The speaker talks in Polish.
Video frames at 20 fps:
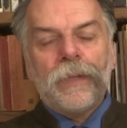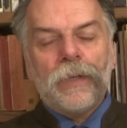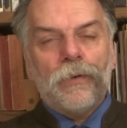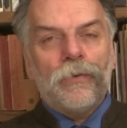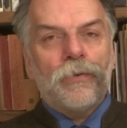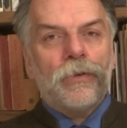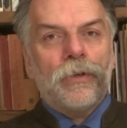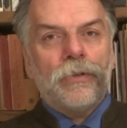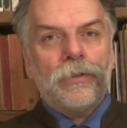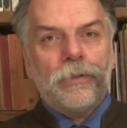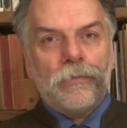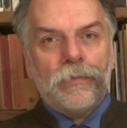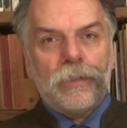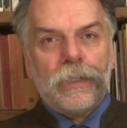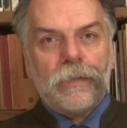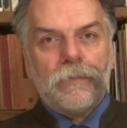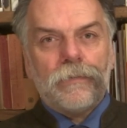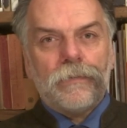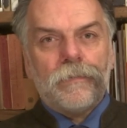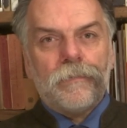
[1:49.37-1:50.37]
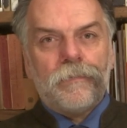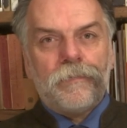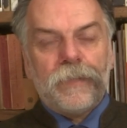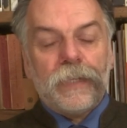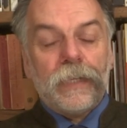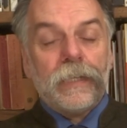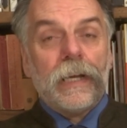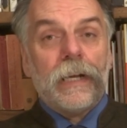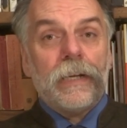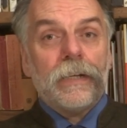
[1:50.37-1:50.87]
urodził się
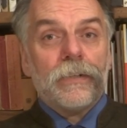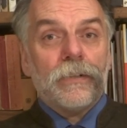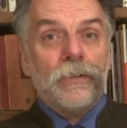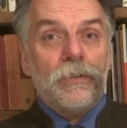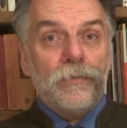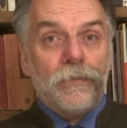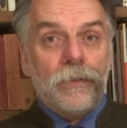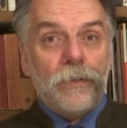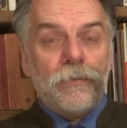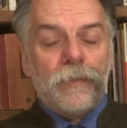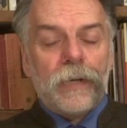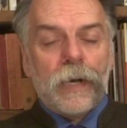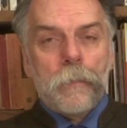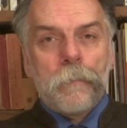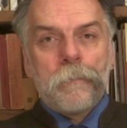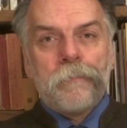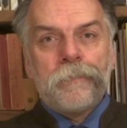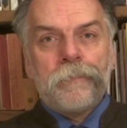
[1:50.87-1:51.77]
niedaleko Lwowa.